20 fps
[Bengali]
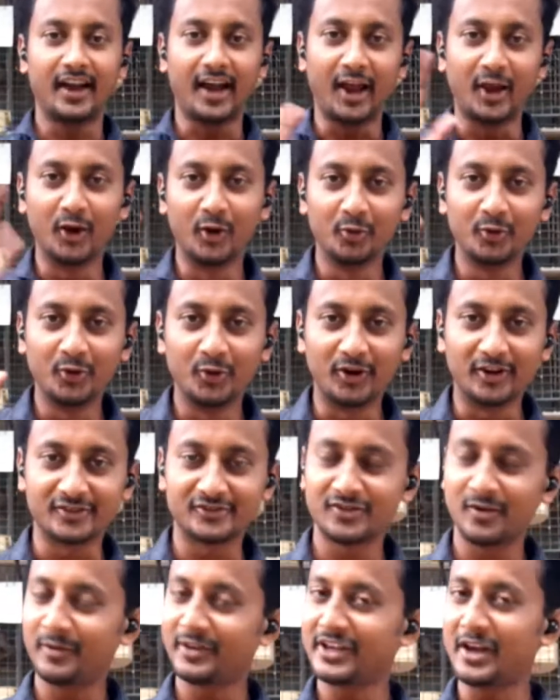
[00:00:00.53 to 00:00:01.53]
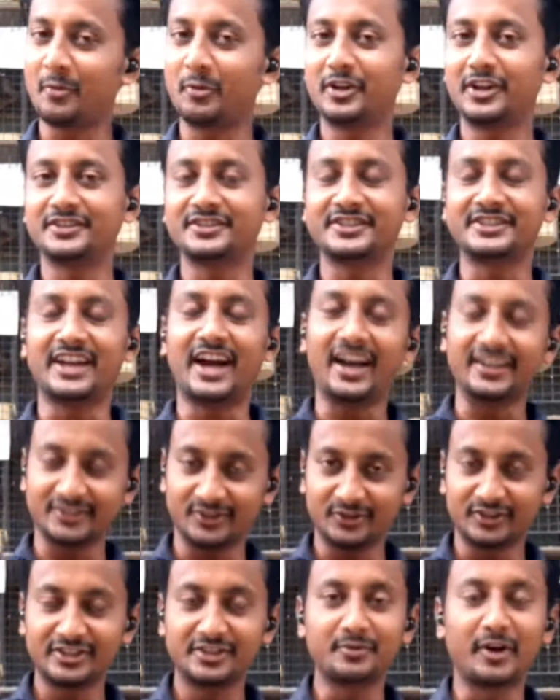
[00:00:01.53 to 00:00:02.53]
হ্যালো ভিউয়ার সবাই কেমন আছেন আশা
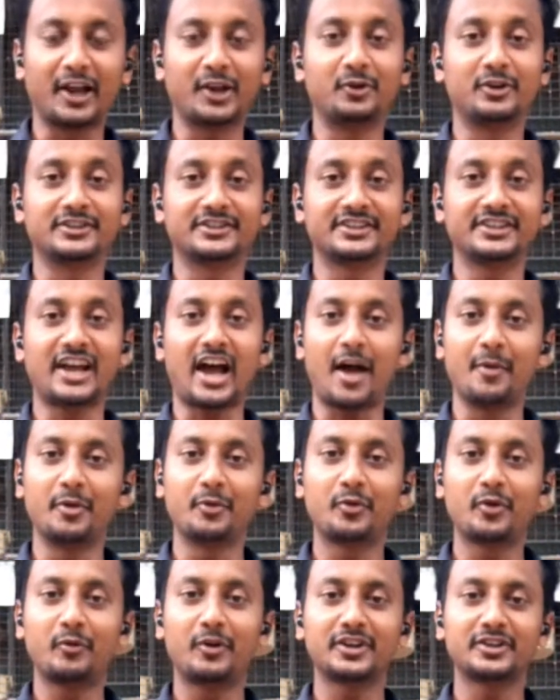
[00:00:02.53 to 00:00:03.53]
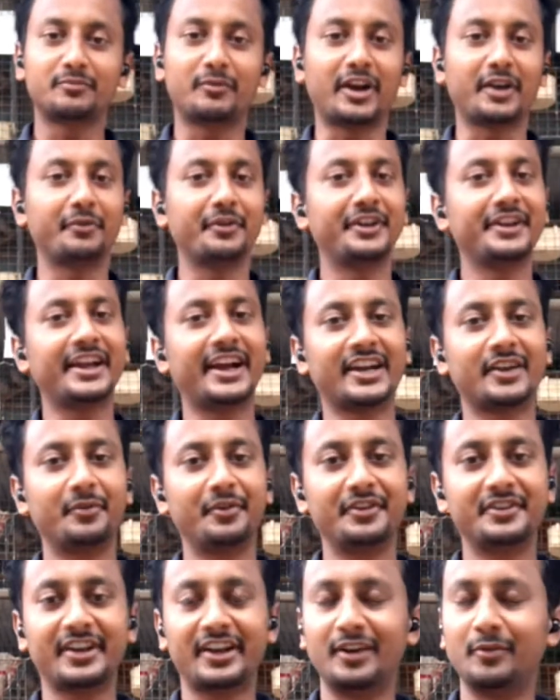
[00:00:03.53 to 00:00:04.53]
করছি ভালো আছেন আমি প্রভাস বার্বেডিং
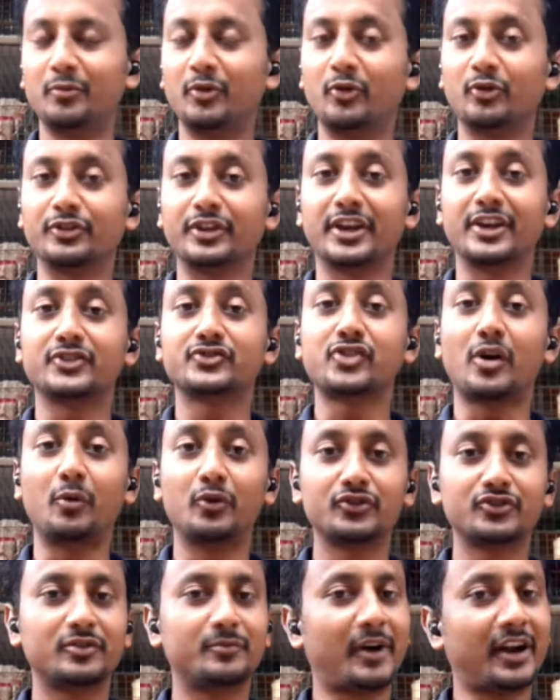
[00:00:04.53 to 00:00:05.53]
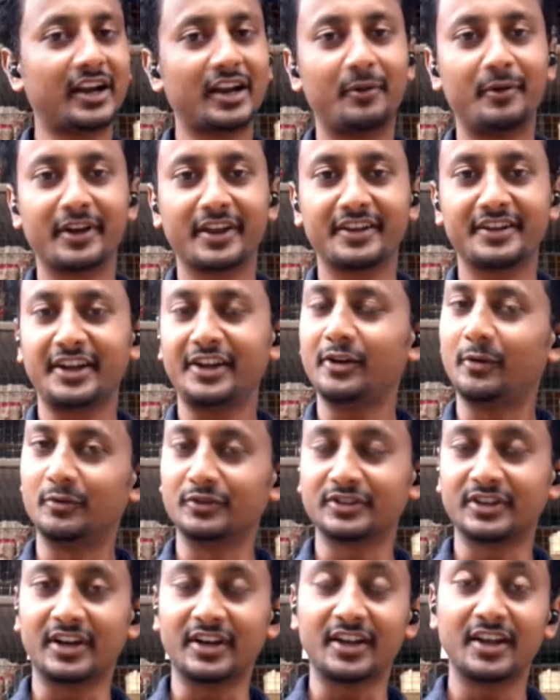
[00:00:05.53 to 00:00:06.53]
অ্যাক্টিভিটি চ্যানেলের পক্ষ থেকে সমস্ত বাদলাবারকে নাই
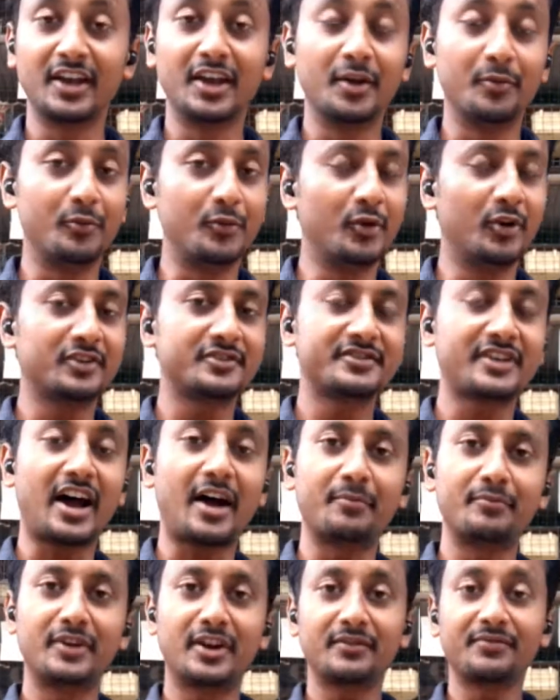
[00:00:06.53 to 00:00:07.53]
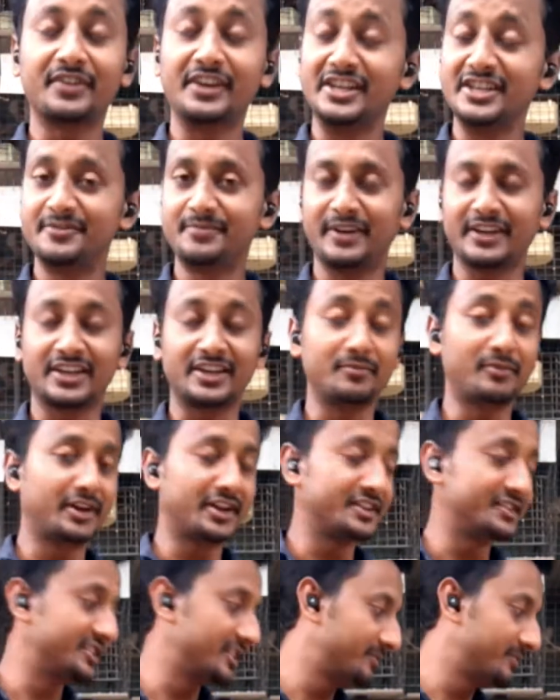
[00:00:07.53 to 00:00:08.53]
নমস্কার ভিউয়ার্স আপনার ফিঞ্চ পাখি মানে
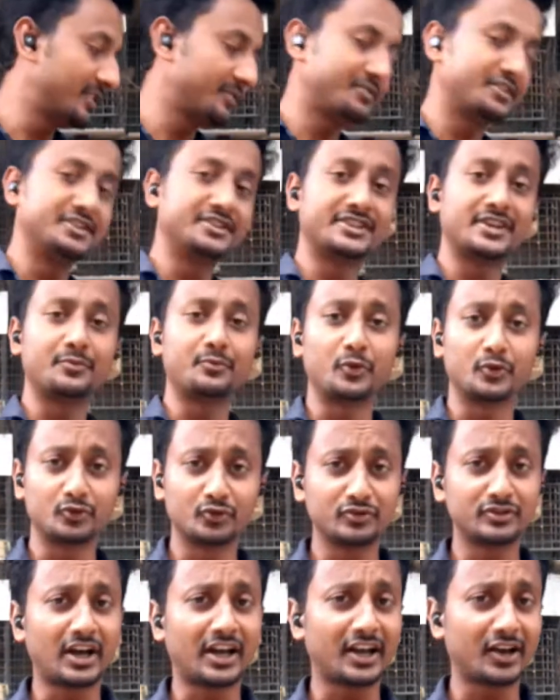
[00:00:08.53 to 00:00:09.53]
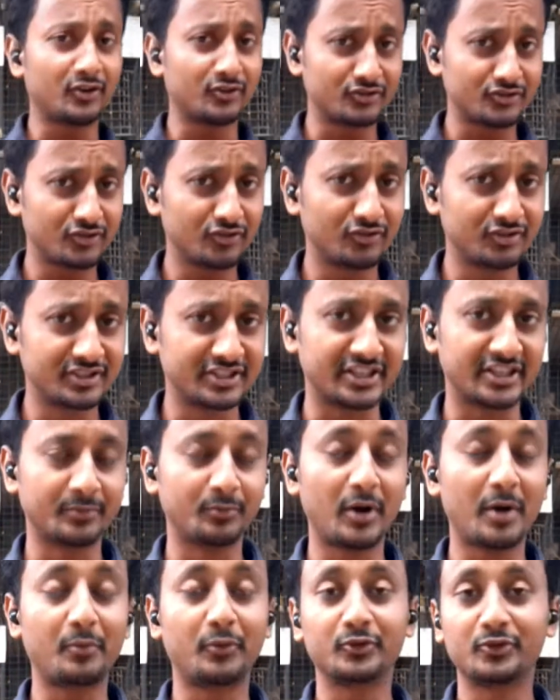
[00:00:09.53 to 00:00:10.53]
জেব্রা ফিঞ্চ কি প্রচুর দানা নষ্ট করছে
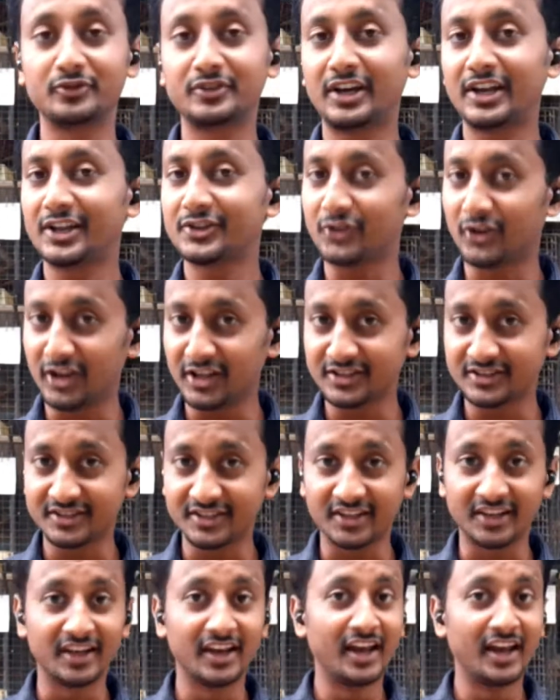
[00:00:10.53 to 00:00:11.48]
বা প্রচুর দানা ছড়াচ্ছে